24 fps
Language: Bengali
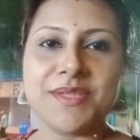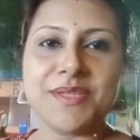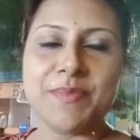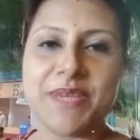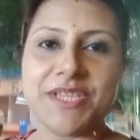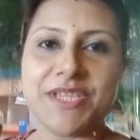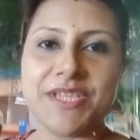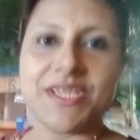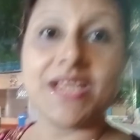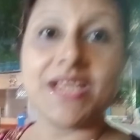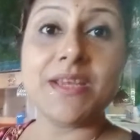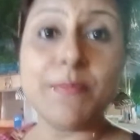
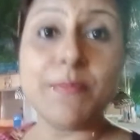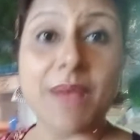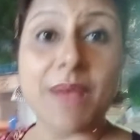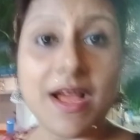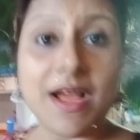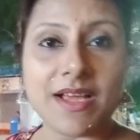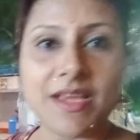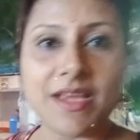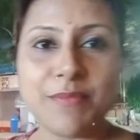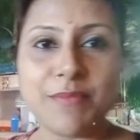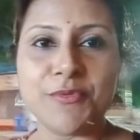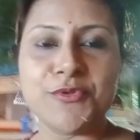স্পেশালি
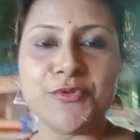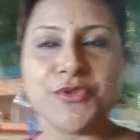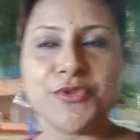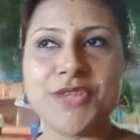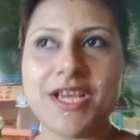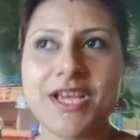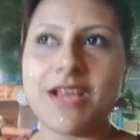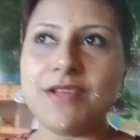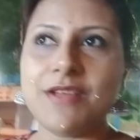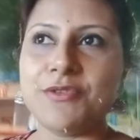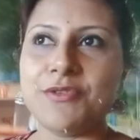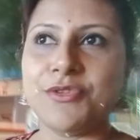মাকে পুজো
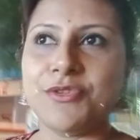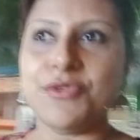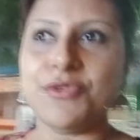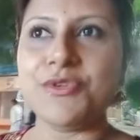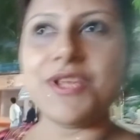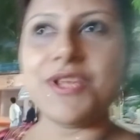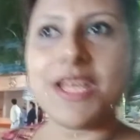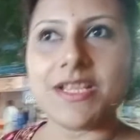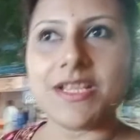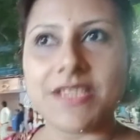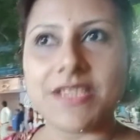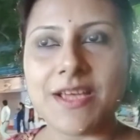দেখানোর
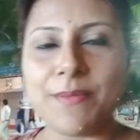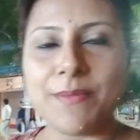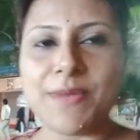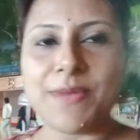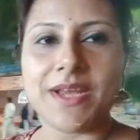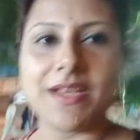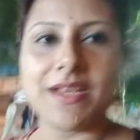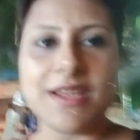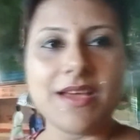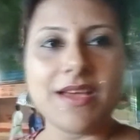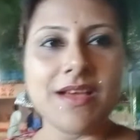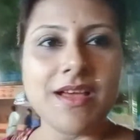জন্যই আজকে
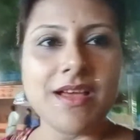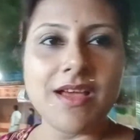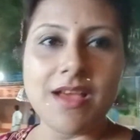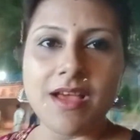আমরা একটা